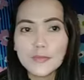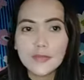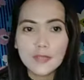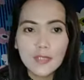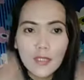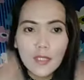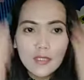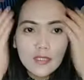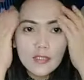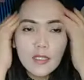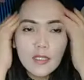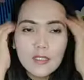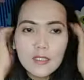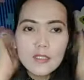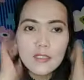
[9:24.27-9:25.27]
See, ayan
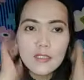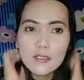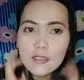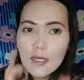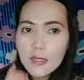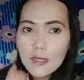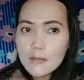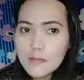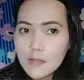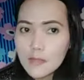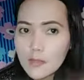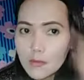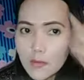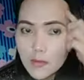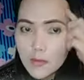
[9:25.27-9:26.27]
guys, ang ganda.
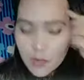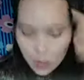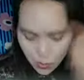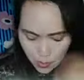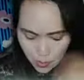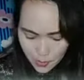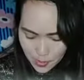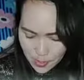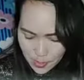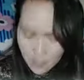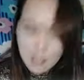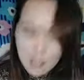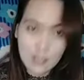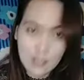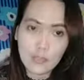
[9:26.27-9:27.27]
Pero hindi ko pa
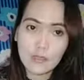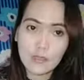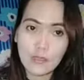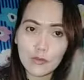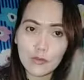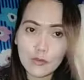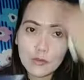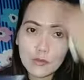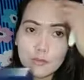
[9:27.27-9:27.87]
nalalagyan dito.